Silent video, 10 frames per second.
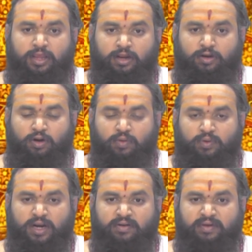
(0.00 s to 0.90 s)
ఇంట్లో
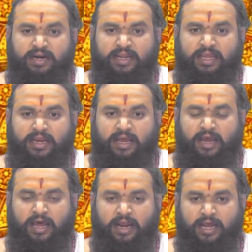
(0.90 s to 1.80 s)
ఉన్నటువంటి
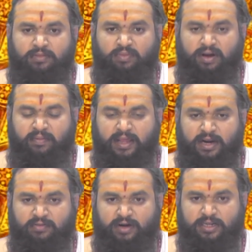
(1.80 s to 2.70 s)

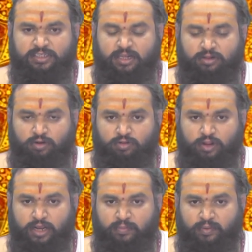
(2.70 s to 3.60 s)
నకారాత్మకమైనటువంటి శక్తులు
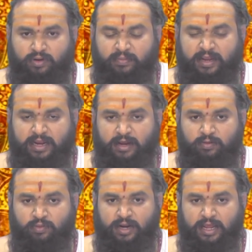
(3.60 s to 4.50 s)
తొలగిపోవటమే
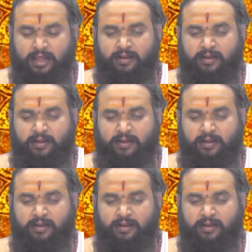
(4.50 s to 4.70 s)
కాకుండా